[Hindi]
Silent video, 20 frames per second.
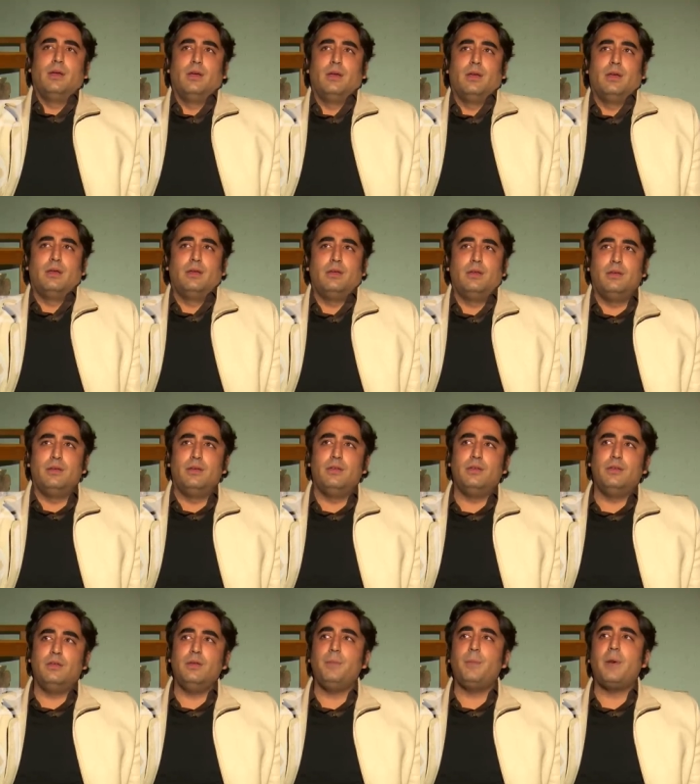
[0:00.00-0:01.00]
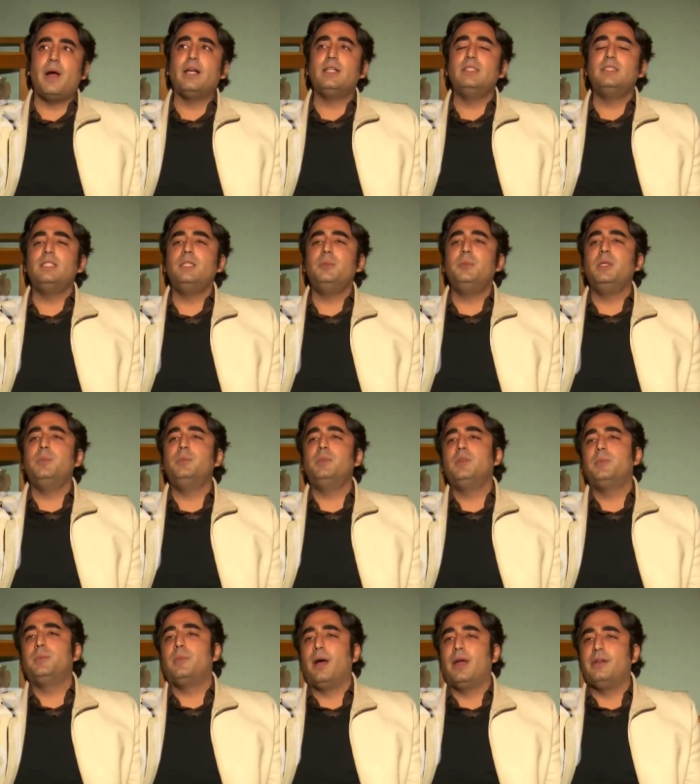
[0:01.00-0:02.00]
को क्रेडिट मिले सिर्फ पाकिस्तान
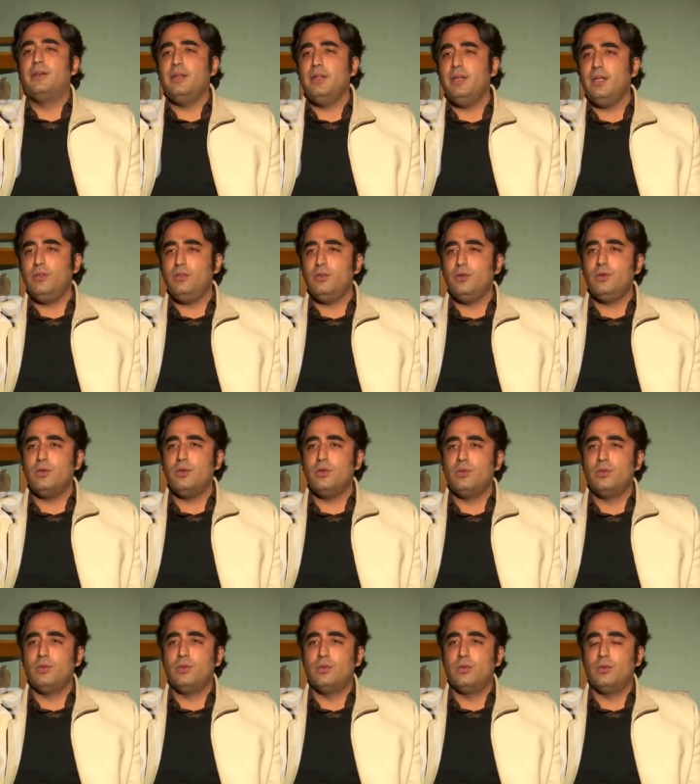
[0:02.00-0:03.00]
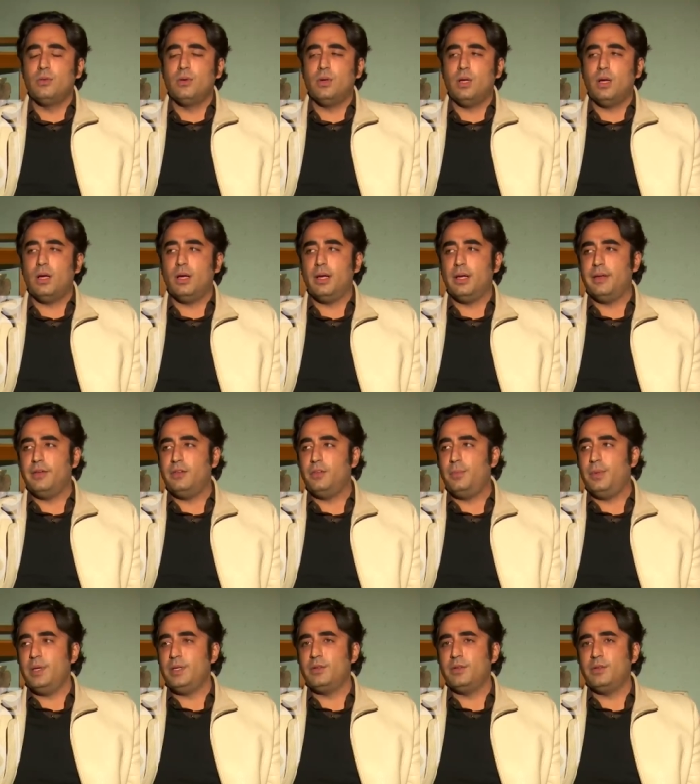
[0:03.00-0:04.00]
पीपल्स पार्टी ने तो इस
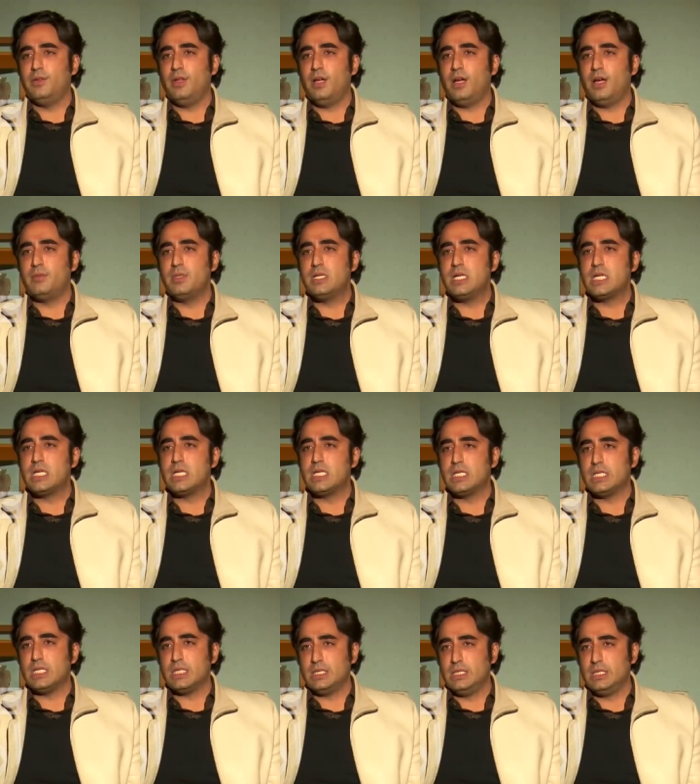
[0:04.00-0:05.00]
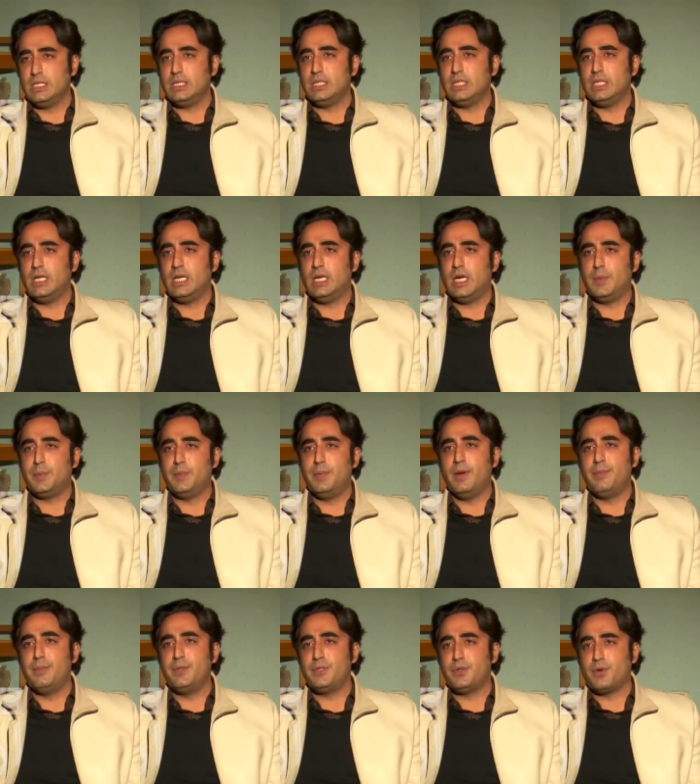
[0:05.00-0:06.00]
पर जितना अमल कर सकता था
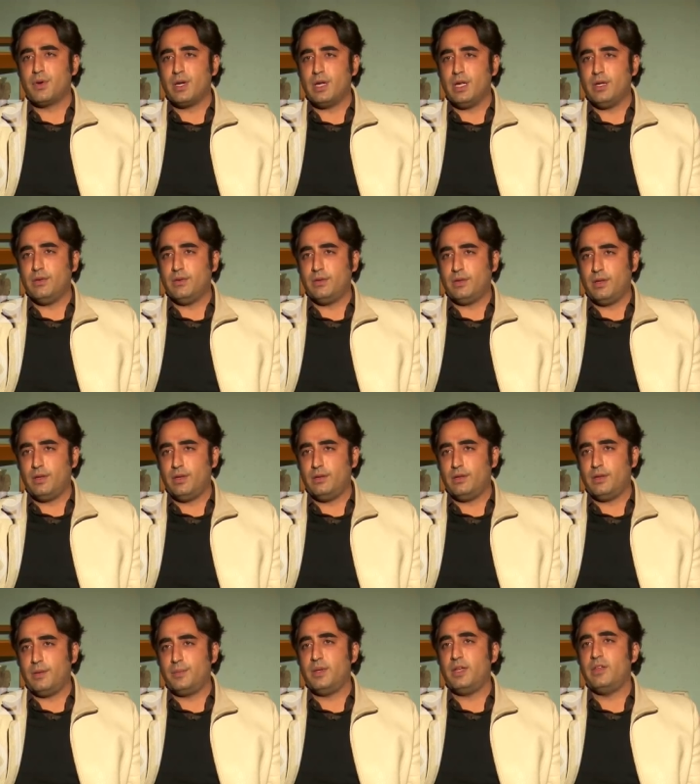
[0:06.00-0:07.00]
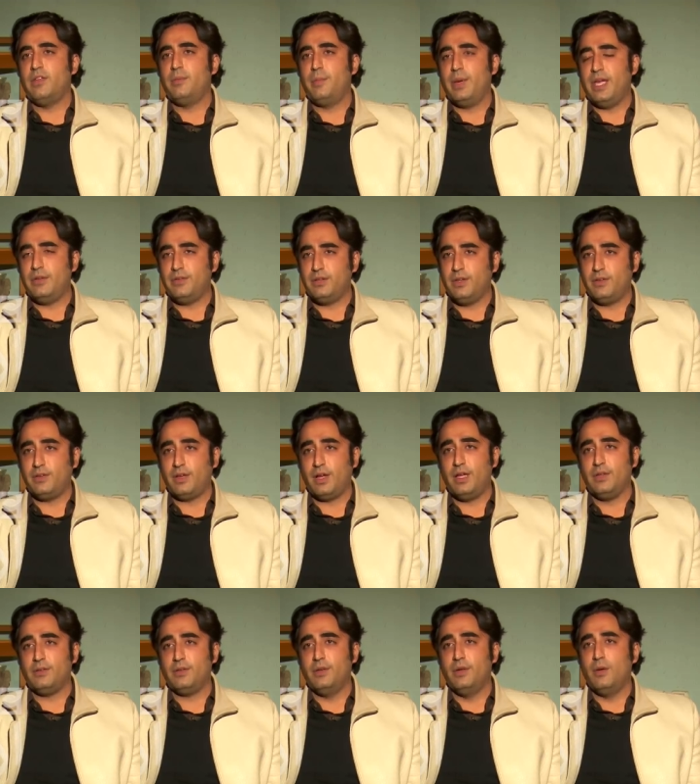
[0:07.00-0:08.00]
अपना मेजोरिटी के साथ और अपना स्पेस के
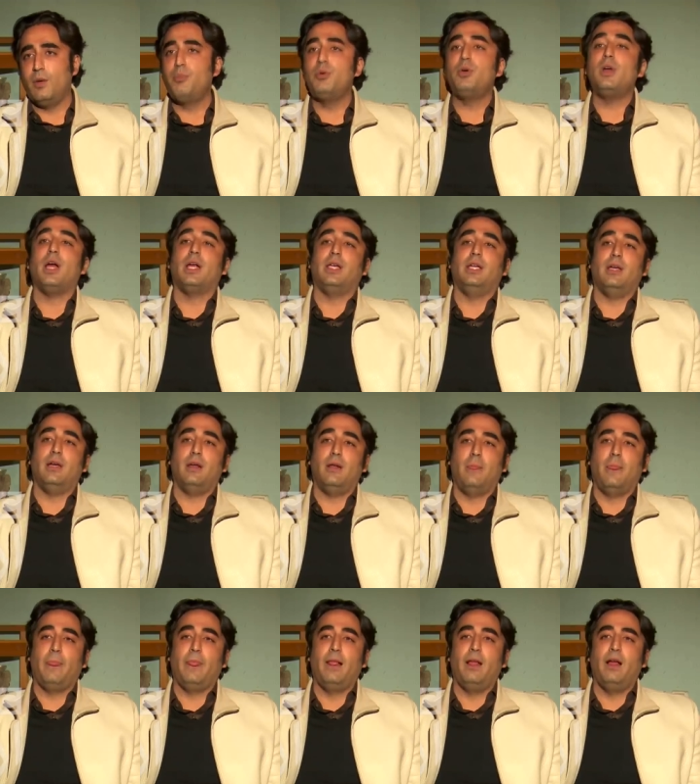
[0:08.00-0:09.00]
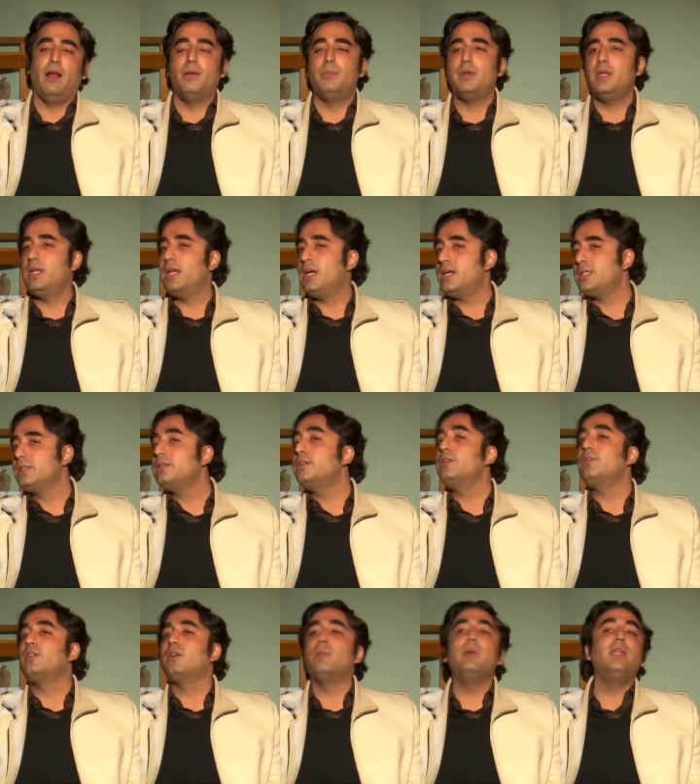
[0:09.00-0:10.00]
साथ पूरा किया हमने ना
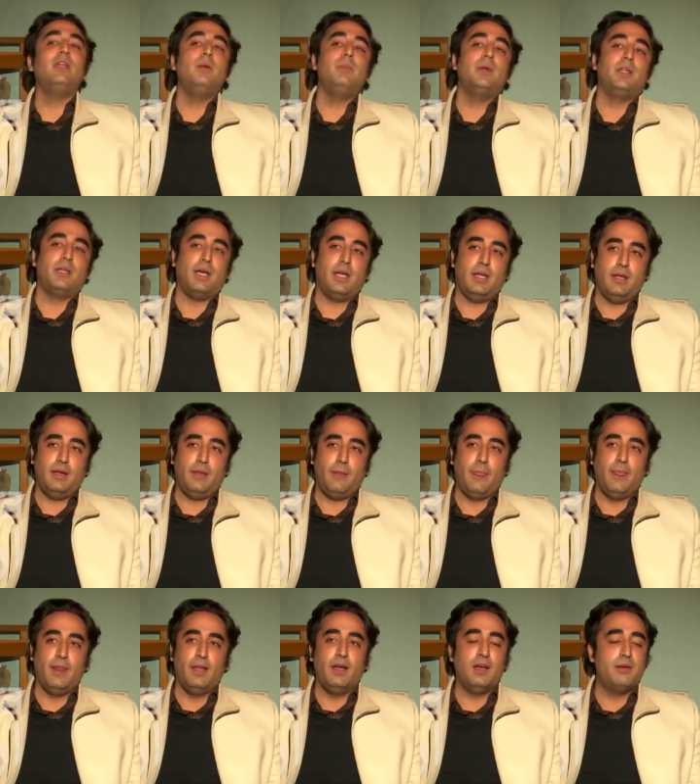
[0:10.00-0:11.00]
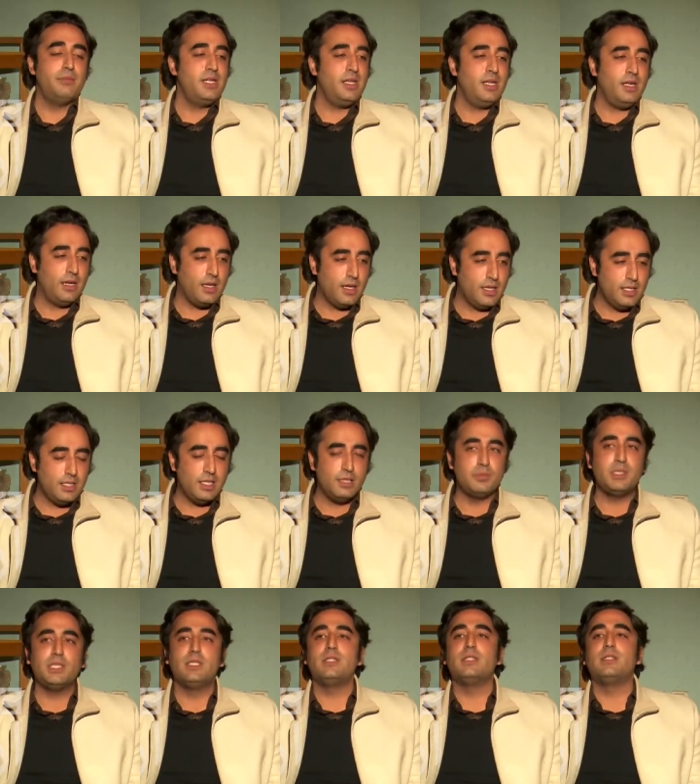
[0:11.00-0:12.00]
सिर्फ कमेटी बिठाया हमने गिलगित
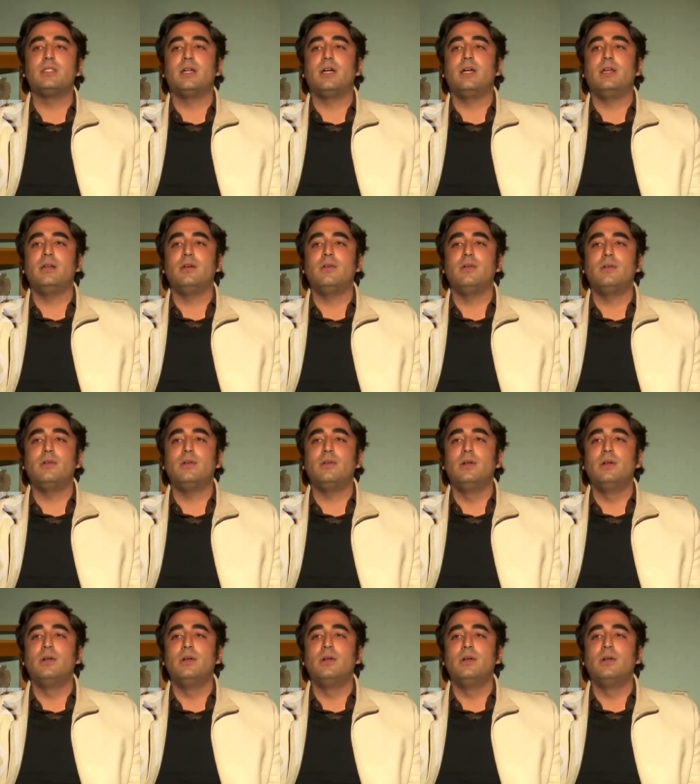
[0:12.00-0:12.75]
बल्तिस्तान को